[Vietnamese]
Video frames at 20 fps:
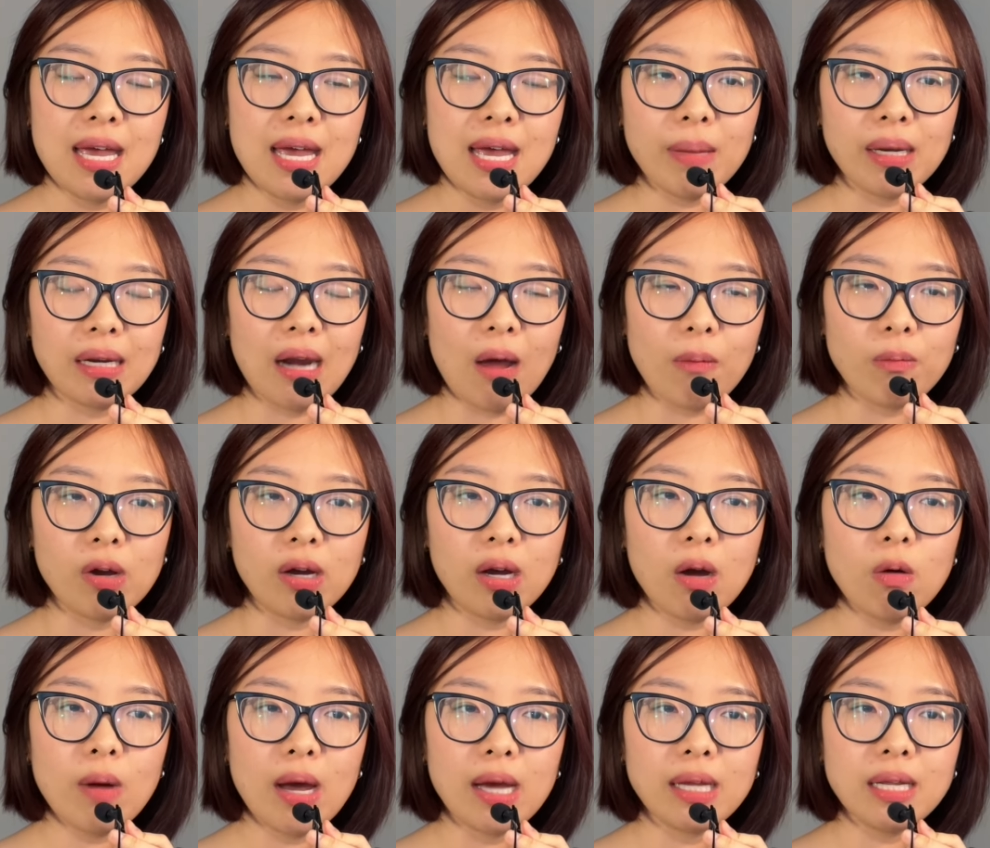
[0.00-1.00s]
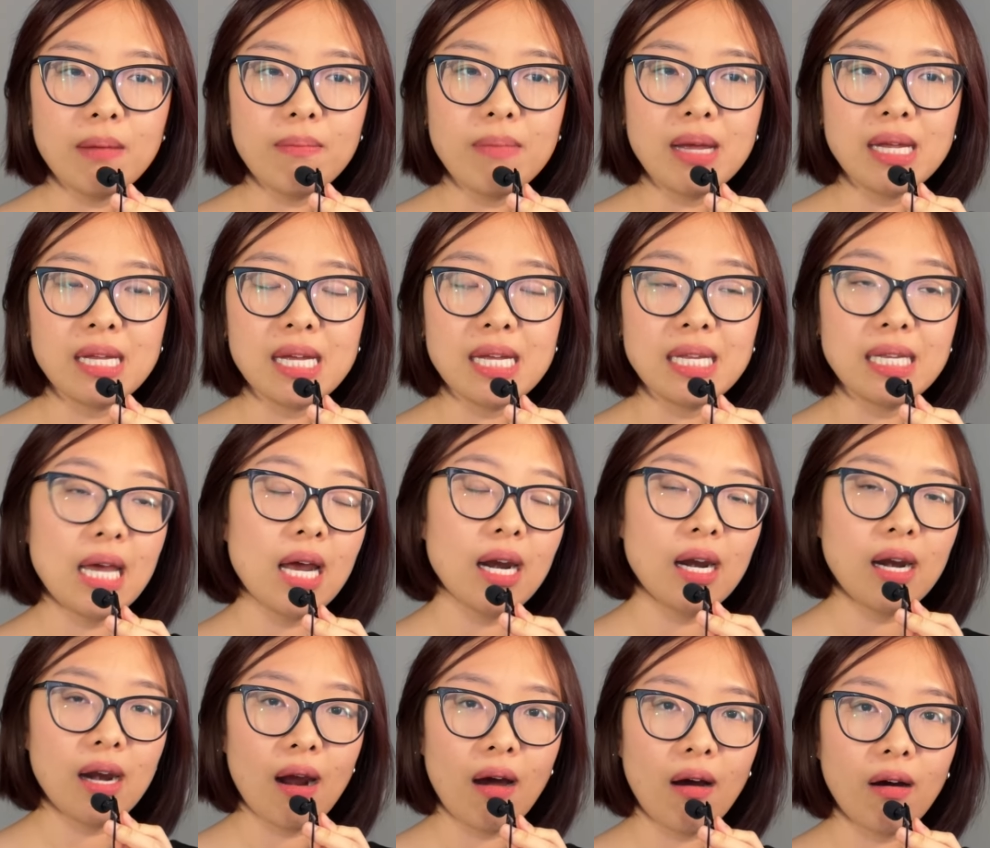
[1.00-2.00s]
Lúc mà mình đọc được câu đấy thì mình nhìn